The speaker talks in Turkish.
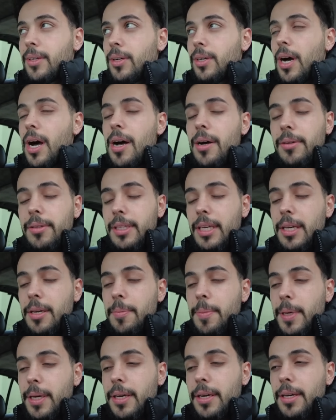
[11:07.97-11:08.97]
Kal
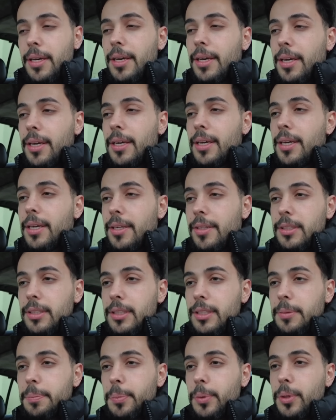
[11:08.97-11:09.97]

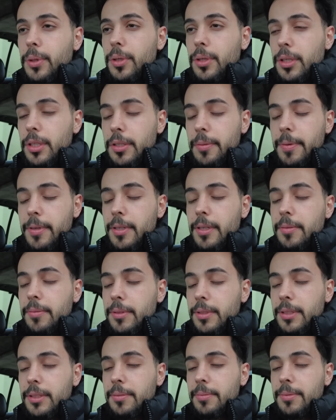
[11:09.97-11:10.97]
gibi
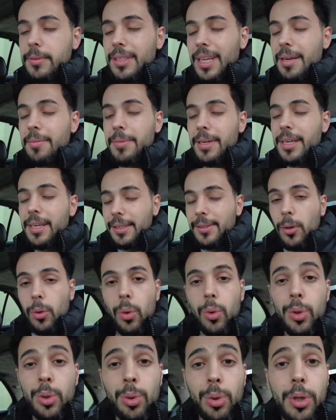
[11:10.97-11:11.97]
kalmadım deme.
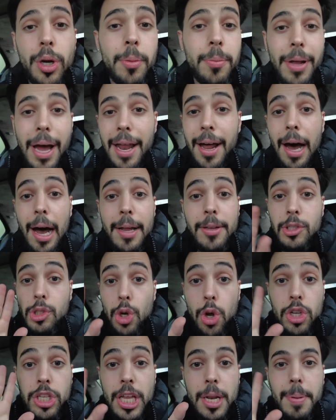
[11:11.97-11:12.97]
Uyduruyorum lan
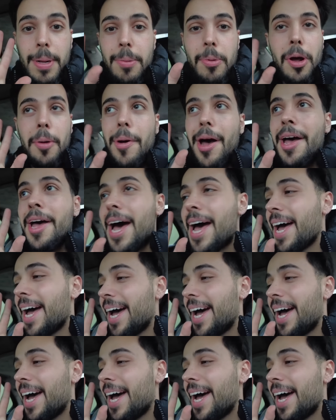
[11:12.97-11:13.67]
sözleri bilmiyorum ha.